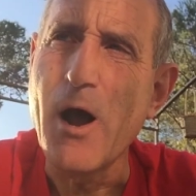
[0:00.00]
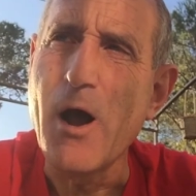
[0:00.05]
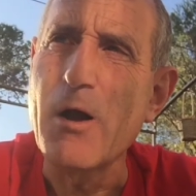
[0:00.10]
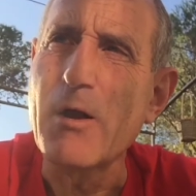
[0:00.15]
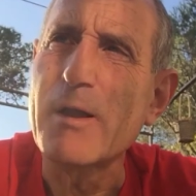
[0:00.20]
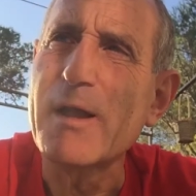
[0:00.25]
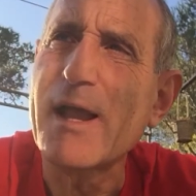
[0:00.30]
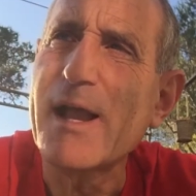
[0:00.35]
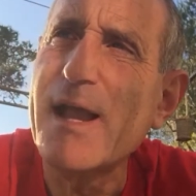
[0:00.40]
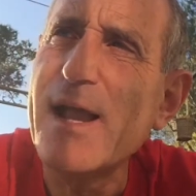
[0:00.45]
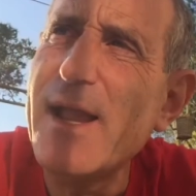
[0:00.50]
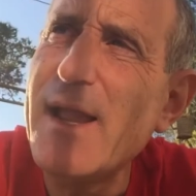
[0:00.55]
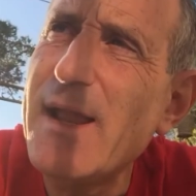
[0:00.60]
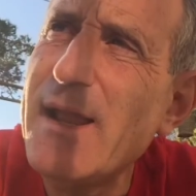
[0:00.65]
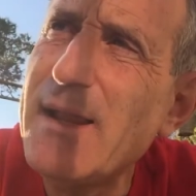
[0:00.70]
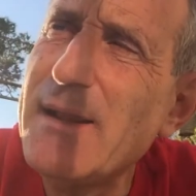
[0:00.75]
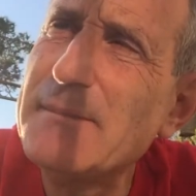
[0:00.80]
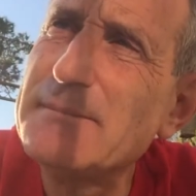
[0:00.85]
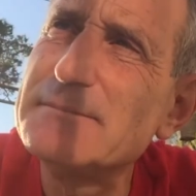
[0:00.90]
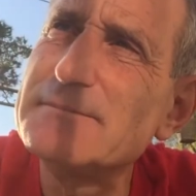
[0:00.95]

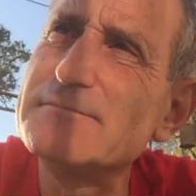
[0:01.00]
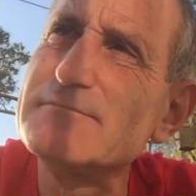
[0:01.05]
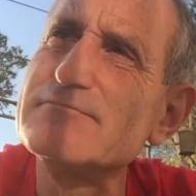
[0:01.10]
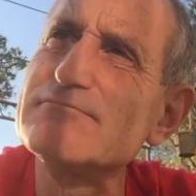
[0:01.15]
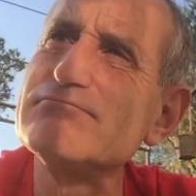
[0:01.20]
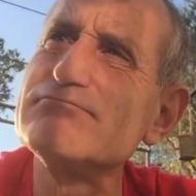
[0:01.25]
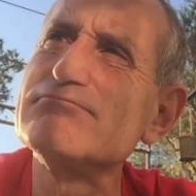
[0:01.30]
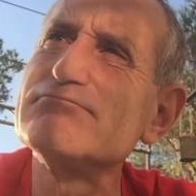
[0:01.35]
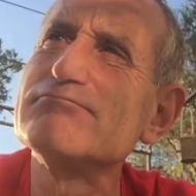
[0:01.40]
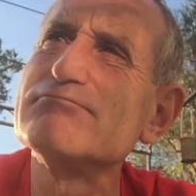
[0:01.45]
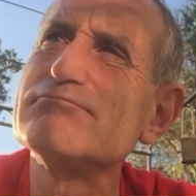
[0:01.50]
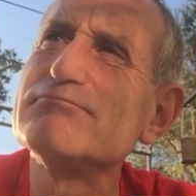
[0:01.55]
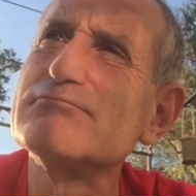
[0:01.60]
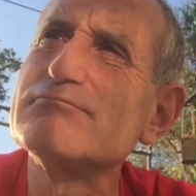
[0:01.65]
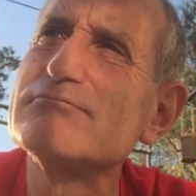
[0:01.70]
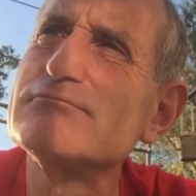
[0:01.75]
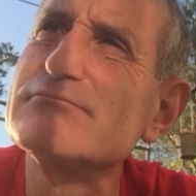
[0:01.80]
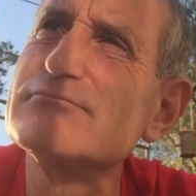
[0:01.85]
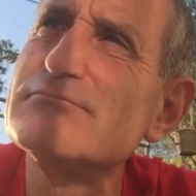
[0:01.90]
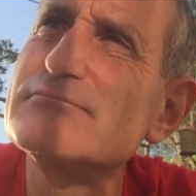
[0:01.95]
Ancré,
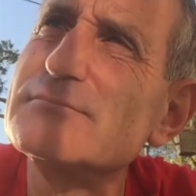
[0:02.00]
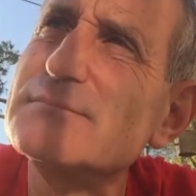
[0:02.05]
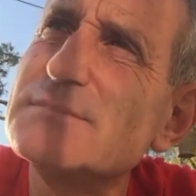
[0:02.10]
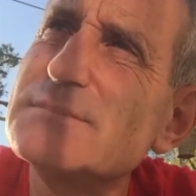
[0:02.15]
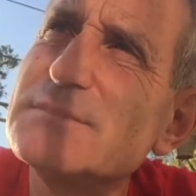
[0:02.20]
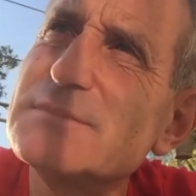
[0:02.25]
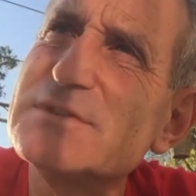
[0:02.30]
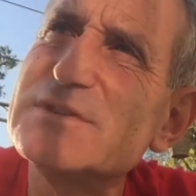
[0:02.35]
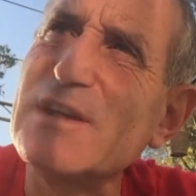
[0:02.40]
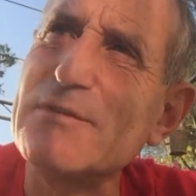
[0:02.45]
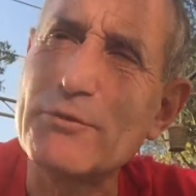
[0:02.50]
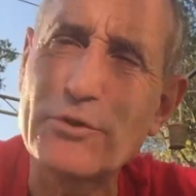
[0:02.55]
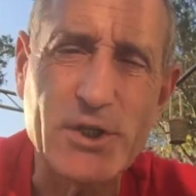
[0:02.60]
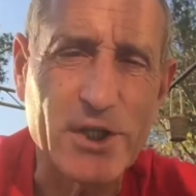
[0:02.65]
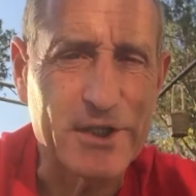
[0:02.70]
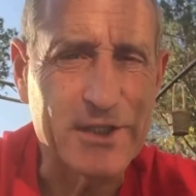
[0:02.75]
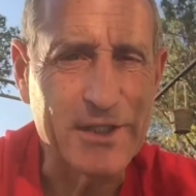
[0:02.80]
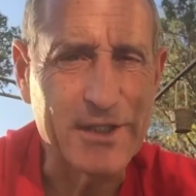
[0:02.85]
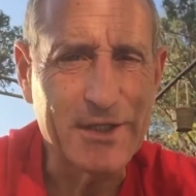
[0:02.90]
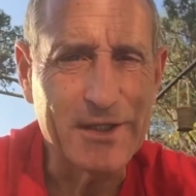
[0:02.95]
ça
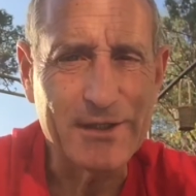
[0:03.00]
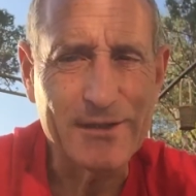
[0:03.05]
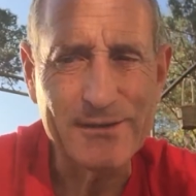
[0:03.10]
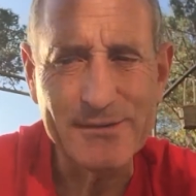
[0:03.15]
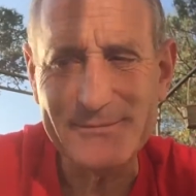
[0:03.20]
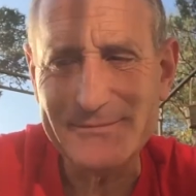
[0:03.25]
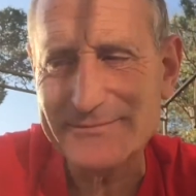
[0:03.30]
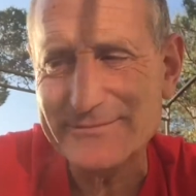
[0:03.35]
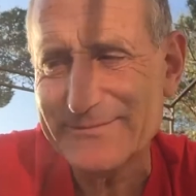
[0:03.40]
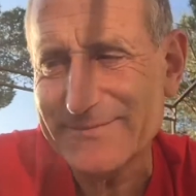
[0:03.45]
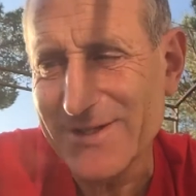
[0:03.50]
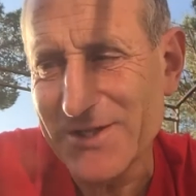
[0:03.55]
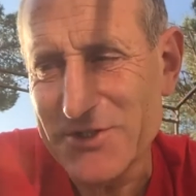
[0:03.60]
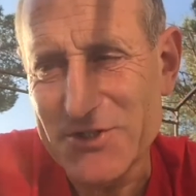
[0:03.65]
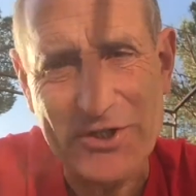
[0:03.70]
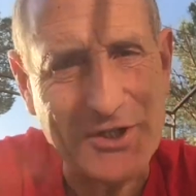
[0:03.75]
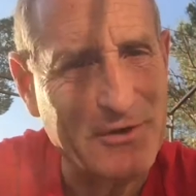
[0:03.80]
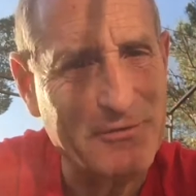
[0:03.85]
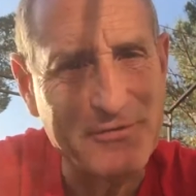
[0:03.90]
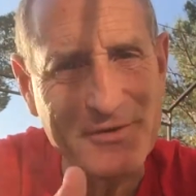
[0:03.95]
voudrait dire, et
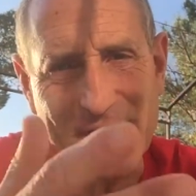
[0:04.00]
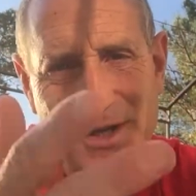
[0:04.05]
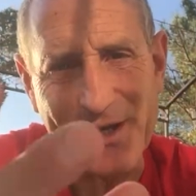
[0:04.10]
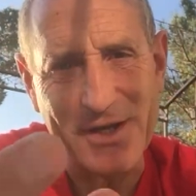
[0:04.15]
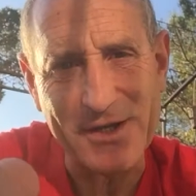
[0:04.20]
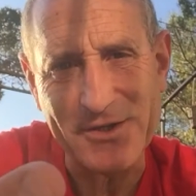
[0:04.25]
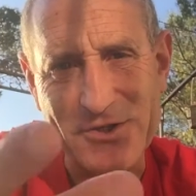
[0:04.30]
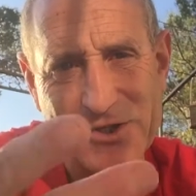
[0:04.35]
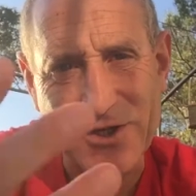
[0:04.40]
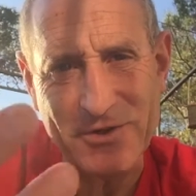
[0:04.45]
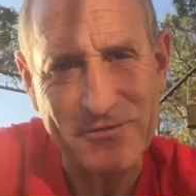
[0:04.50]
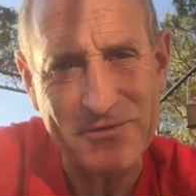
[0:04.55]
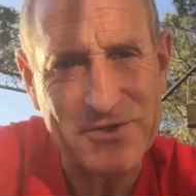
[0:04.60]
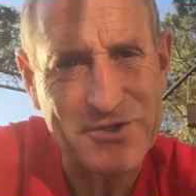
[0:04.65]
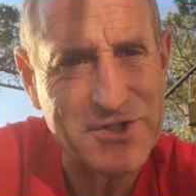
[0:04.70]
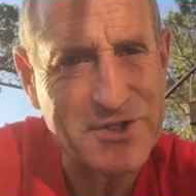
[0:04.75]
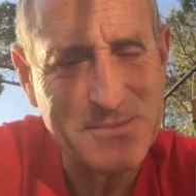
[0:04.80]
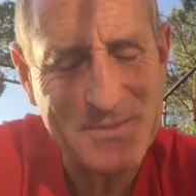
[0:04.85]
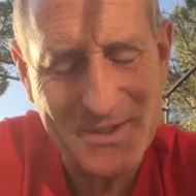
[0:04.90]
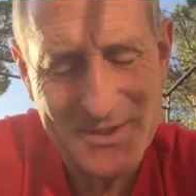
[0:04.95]
j'y réfléchis,
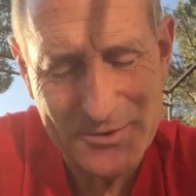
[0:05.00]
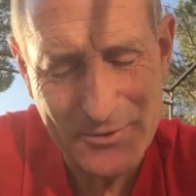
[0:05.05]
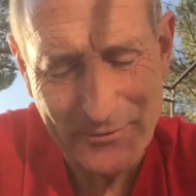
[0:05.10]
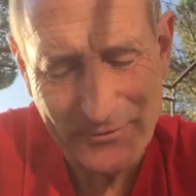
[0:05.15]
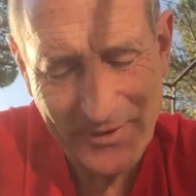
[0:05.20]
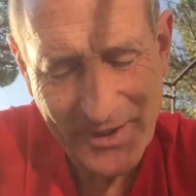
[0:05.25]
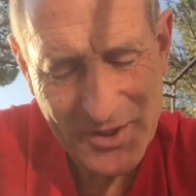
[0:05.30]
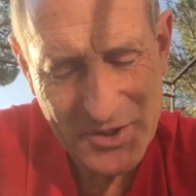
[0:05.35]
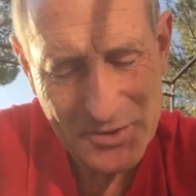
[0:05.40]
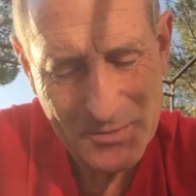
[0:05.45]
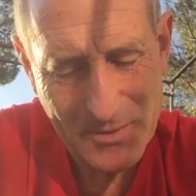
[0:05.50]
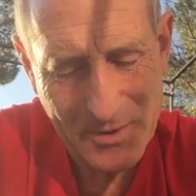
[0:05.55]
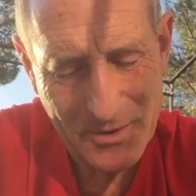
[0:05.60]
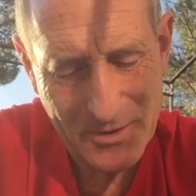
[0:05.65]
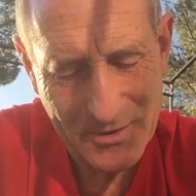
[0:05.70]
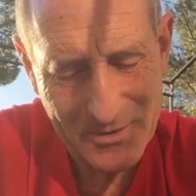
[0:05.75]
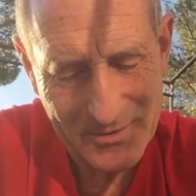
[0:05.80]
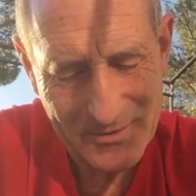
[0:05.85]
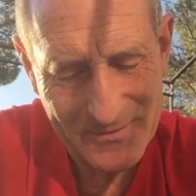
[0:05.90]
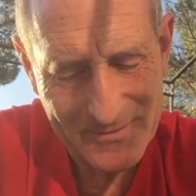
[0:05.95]
réfléchis bien sûr
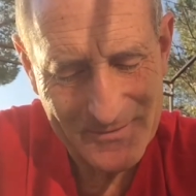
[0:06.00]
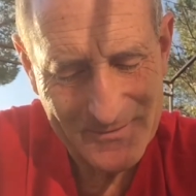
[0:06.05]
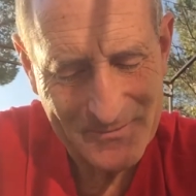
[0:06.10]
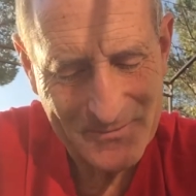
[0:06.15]
fraîchement euh,